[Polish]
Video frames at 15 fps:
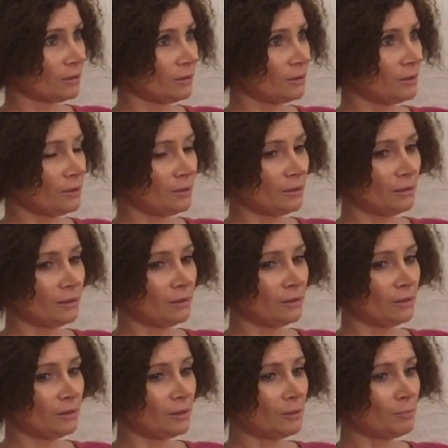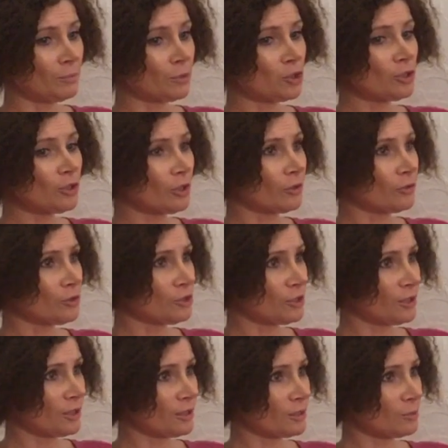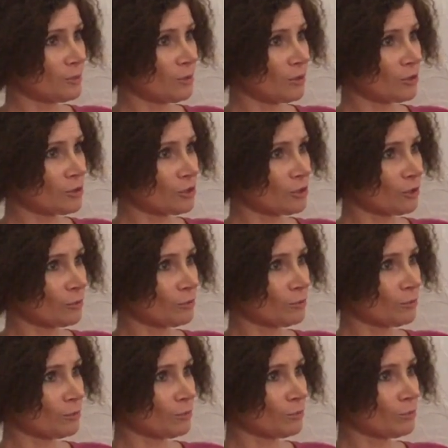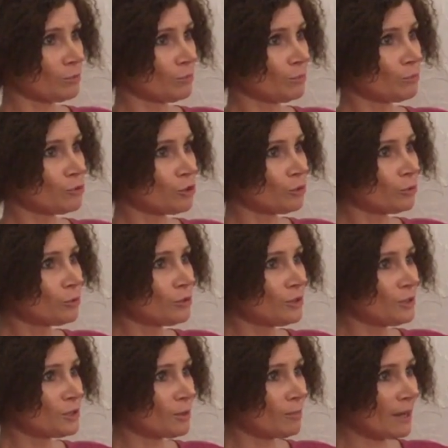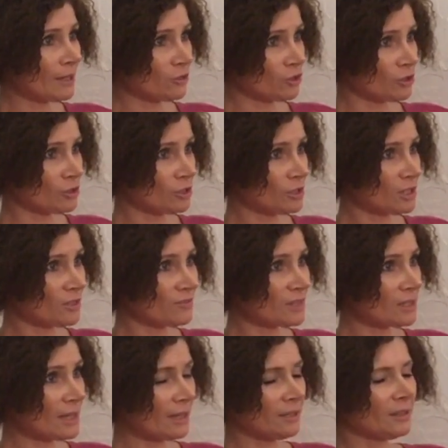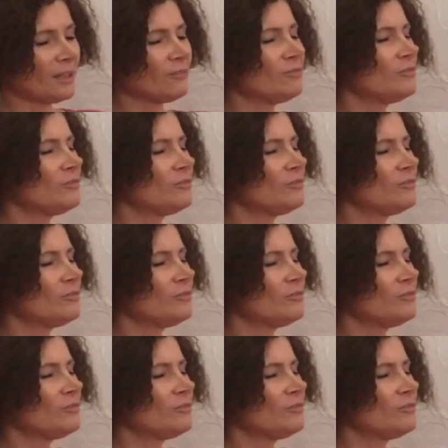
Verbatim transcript: i, i przyjąć je z miłością, przytulić, zobaczyć. Nie jest w stanie, ta